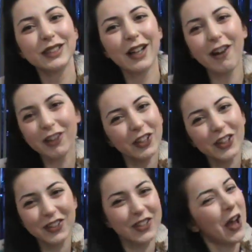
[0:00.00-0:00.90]
Ayda
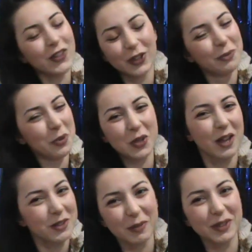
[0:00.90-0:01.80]
7 santim
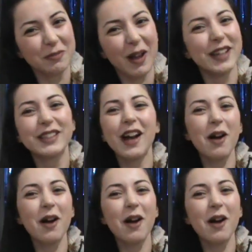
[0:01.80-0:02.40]
uzatmadı belki